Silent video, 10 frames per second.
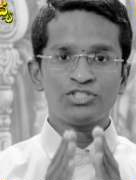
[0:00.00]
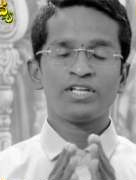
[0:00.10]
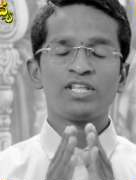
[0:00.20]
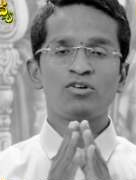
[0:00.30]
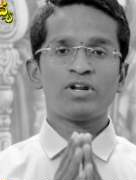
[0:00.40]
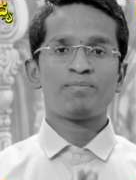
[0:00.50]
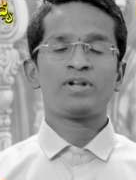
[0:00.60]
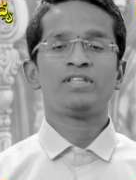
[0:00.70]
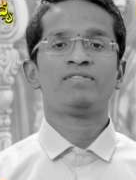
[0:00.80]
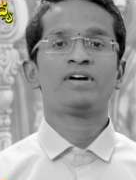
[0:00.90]
శనిదేవుడు
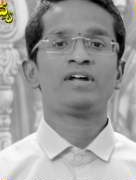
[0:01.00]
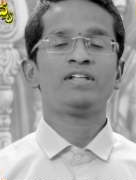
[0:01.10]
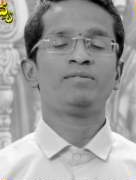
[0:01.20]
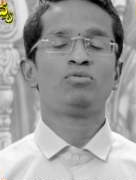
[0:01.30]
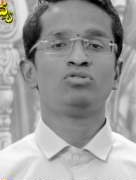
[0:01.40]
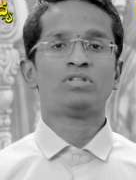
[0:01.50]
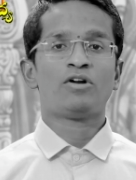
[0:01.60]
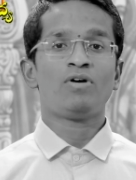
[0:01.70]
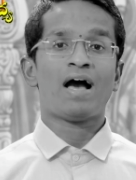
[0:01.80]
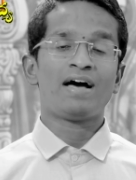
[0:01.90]
ఎప్పుడైతే వక్రగతి
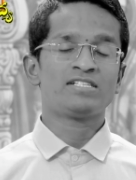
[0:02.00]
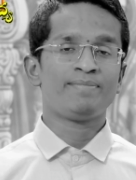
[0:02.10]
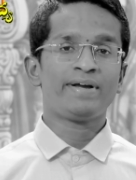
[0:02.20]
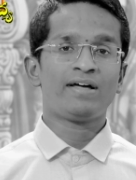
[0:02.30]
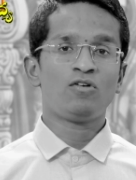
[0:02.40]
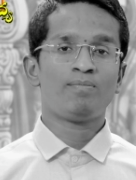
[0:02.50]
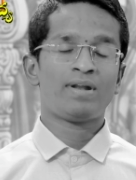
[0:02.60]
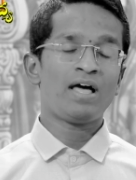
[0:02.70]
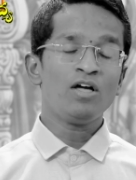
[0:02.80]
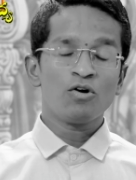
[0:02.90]
పొందుతాడో ఆ సమయకాలం
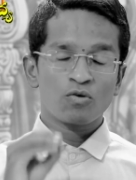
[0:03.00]
లోపల